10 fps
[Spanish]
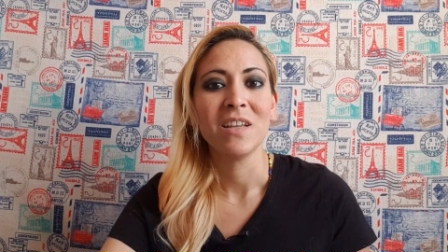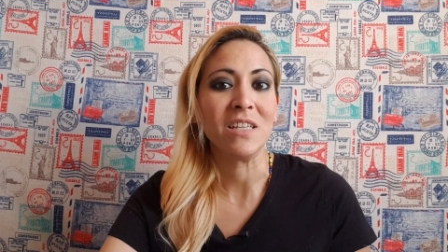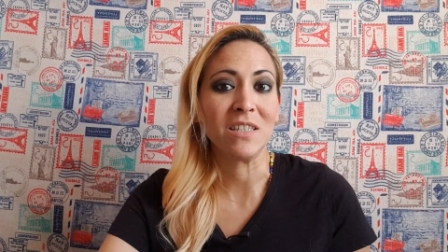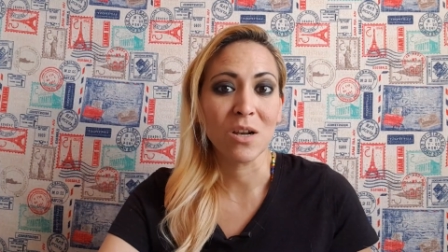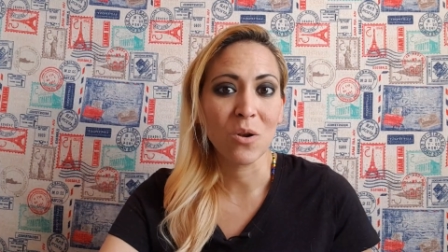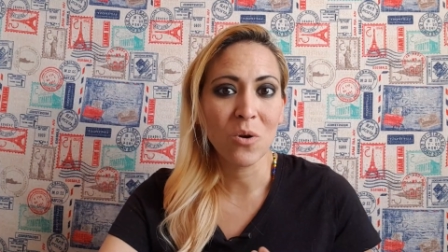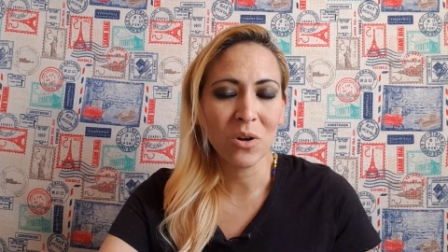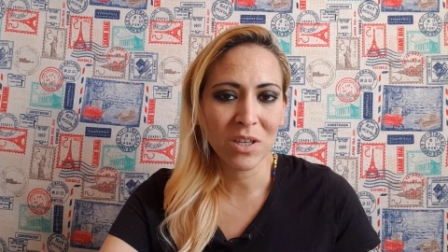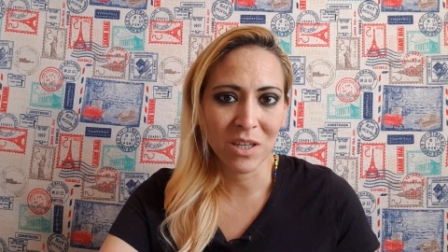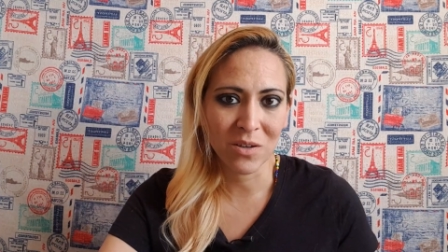es
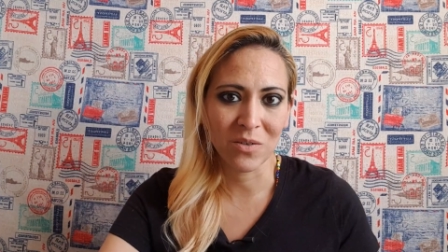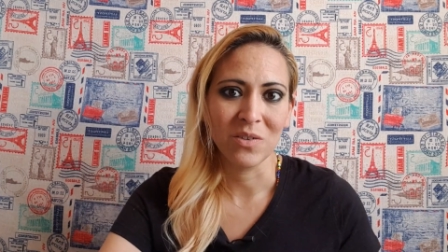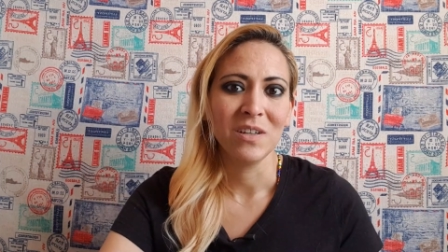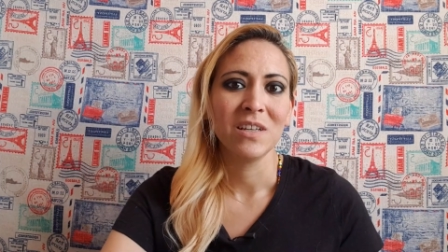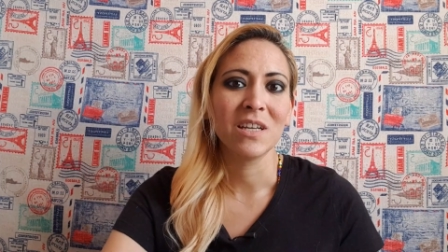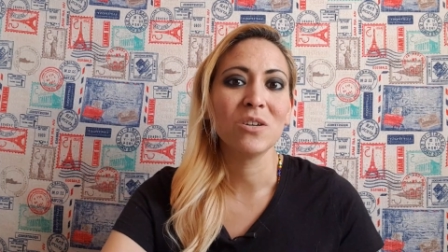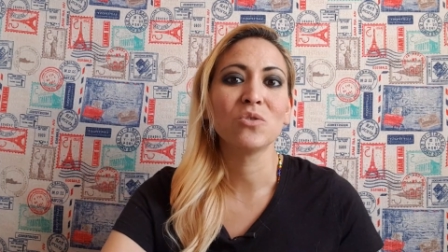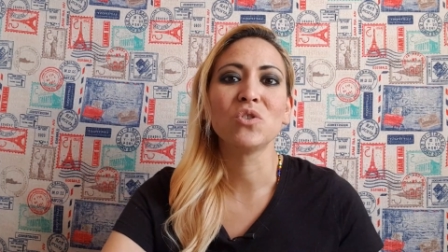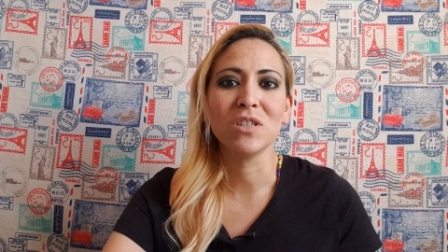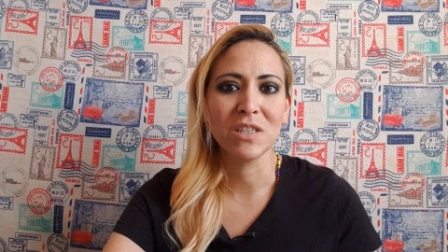lógico que
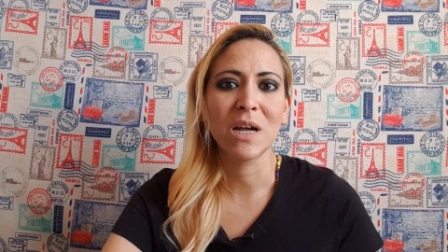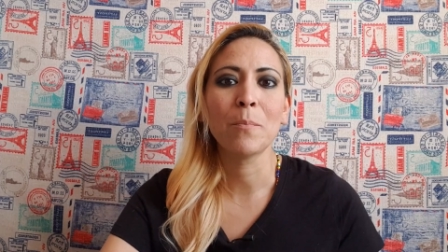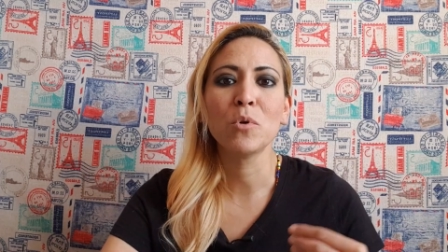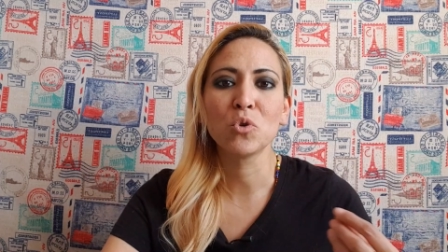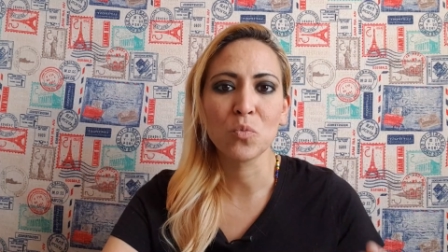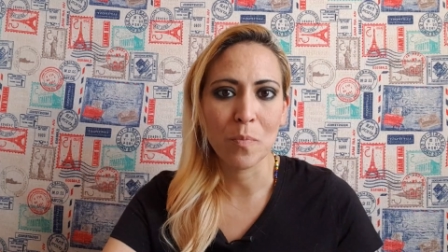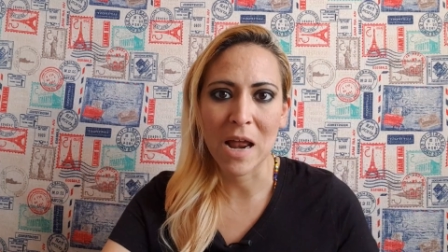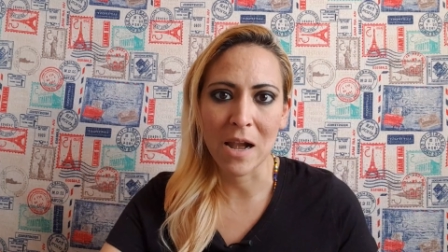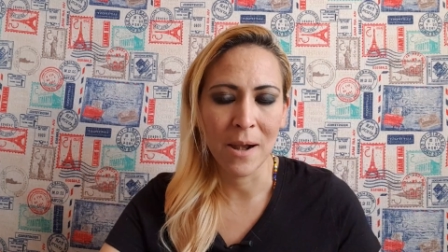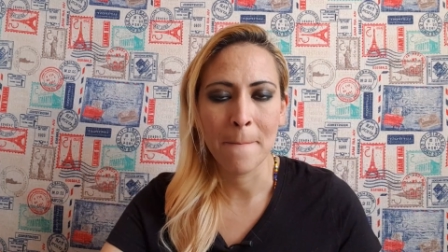nos sintamos
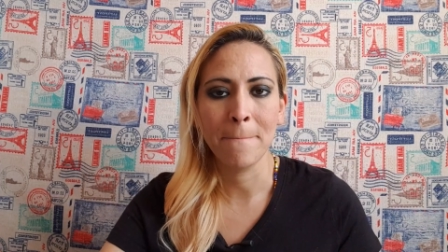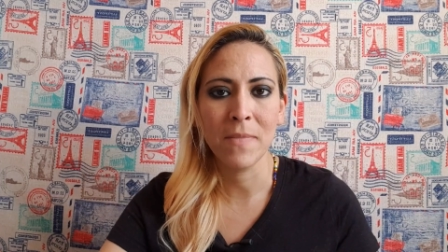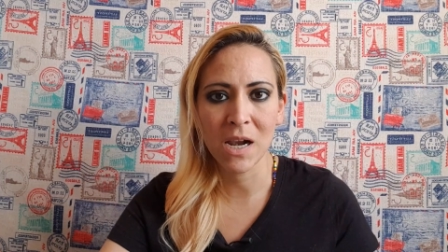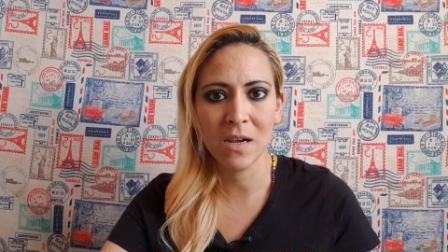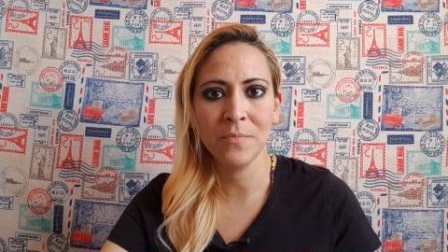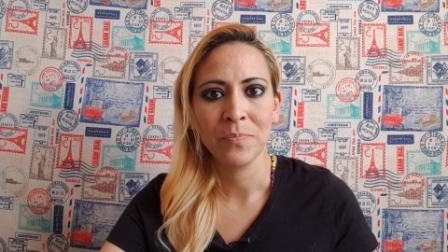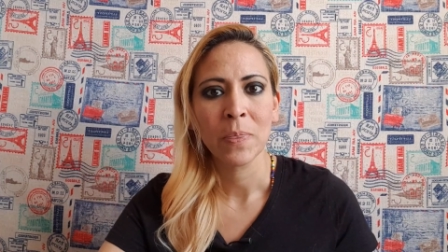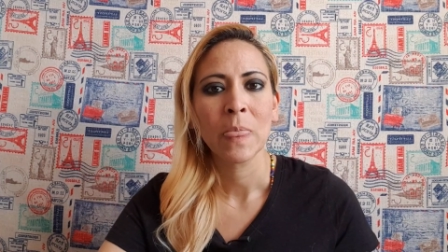mal, ¿vale?